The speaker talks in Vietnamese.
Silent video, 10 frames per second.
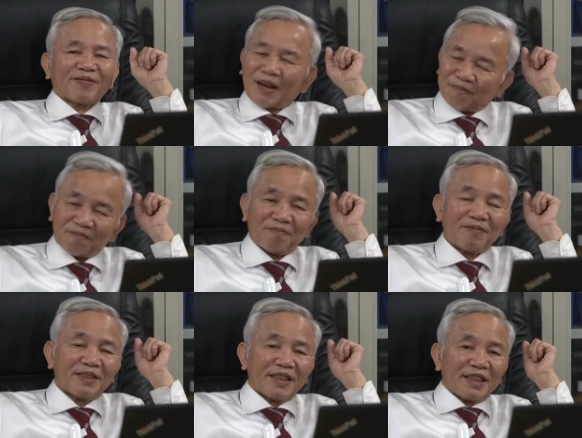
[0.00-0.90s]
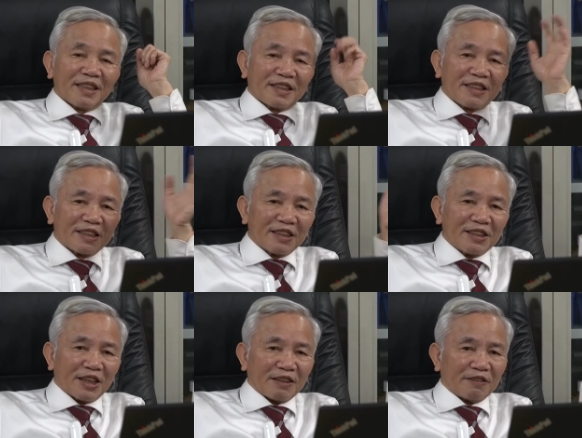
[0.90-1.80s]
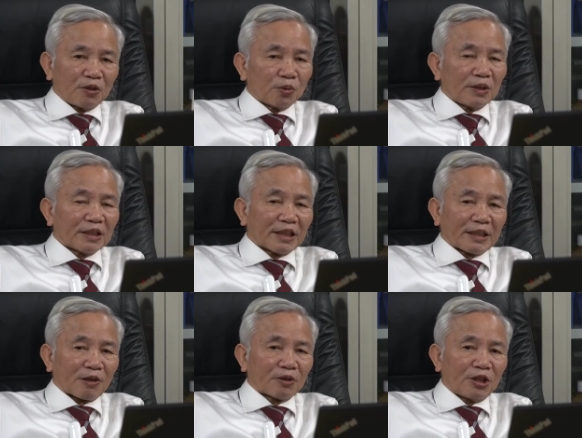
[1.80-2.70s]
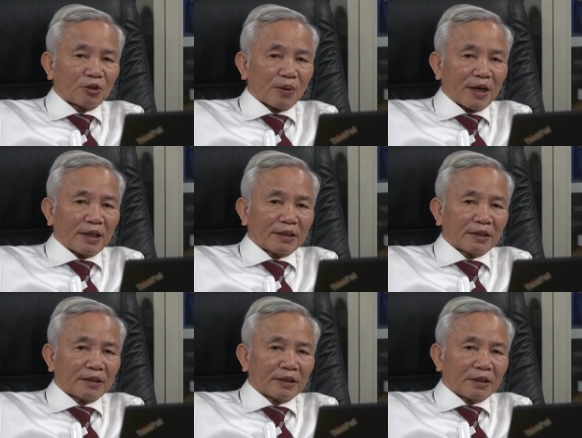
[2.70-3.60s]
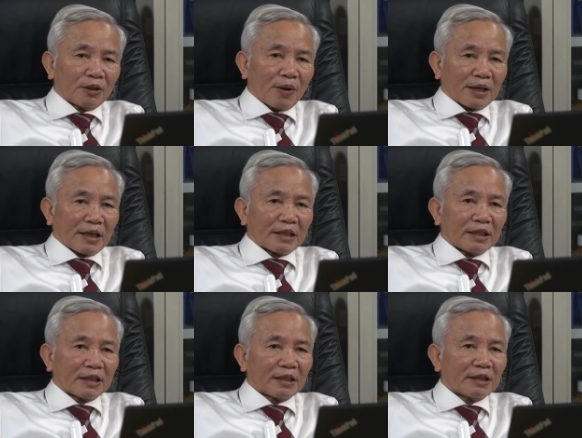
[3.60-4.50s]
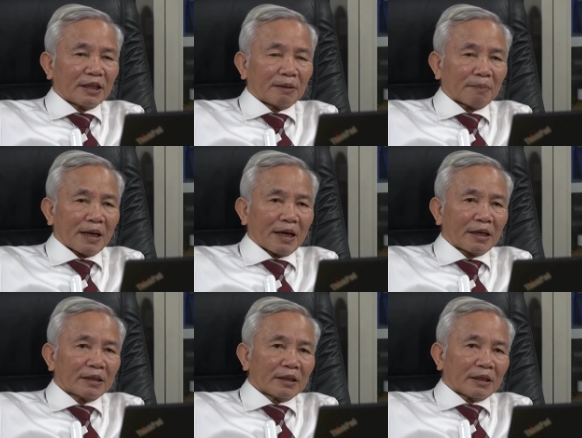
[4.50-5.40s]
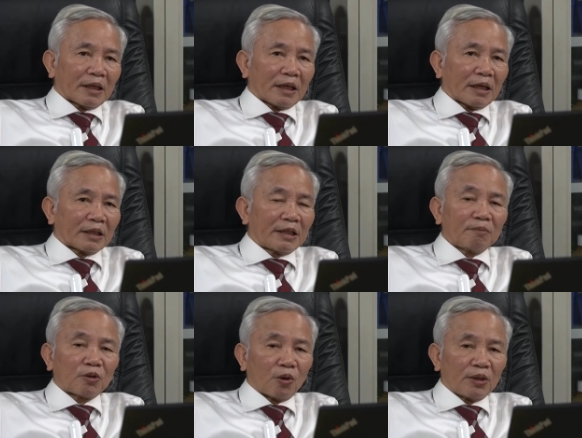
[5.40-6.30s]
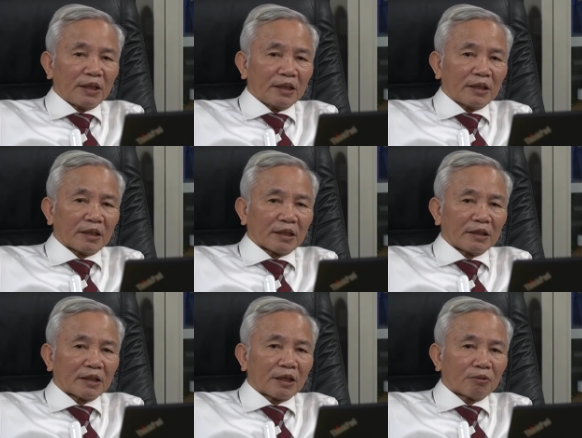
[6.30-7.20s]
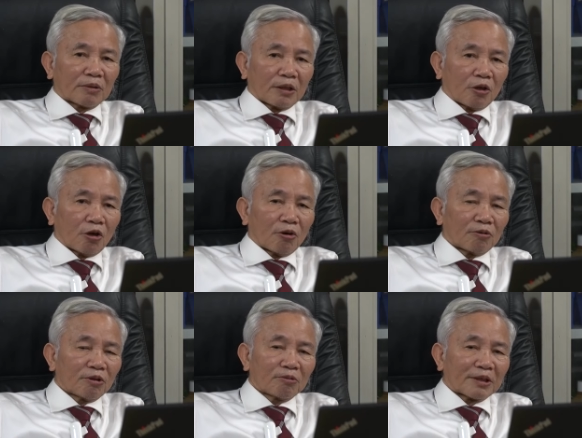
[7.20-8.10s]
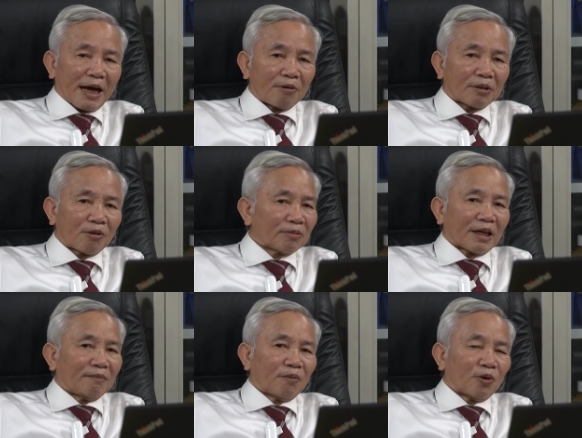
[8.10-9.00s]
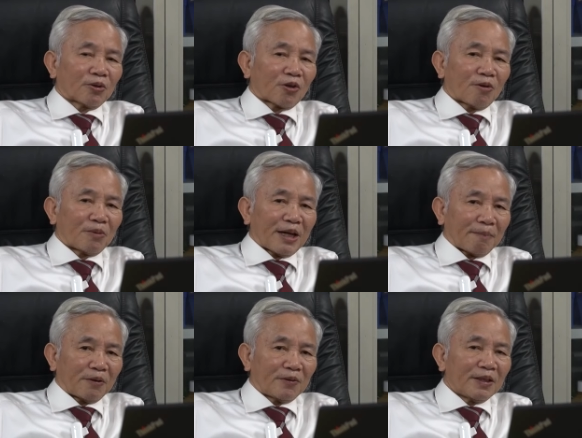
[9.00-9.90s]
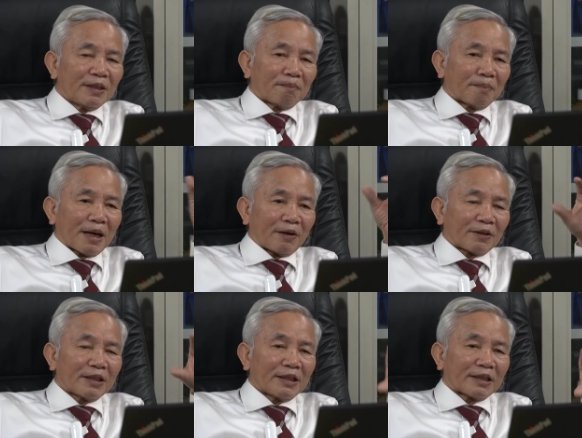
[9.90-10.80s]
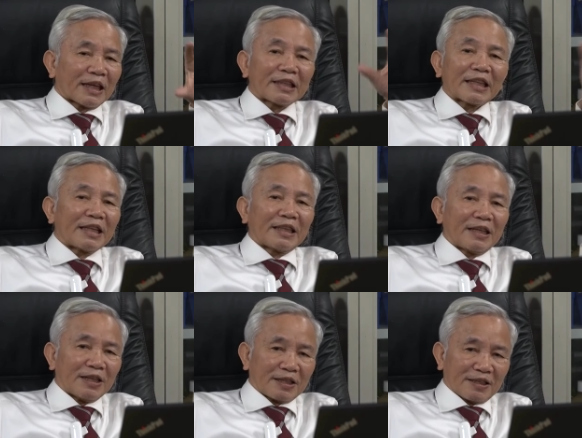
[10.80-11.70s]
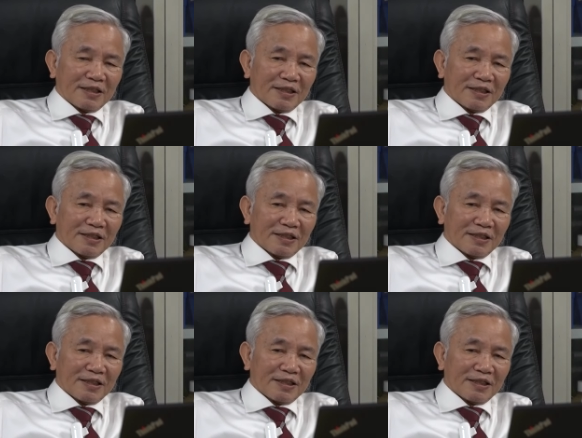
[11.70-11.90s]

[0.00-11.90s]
thấp những người ví dụ như người ta có trí tuệ hoặc là những cái người mà à, khiêm tốn ấy à, những ông thầy đồ ông giáo không cần mộ to mộ đẹp đâu mà nói gì thanh tịnh là được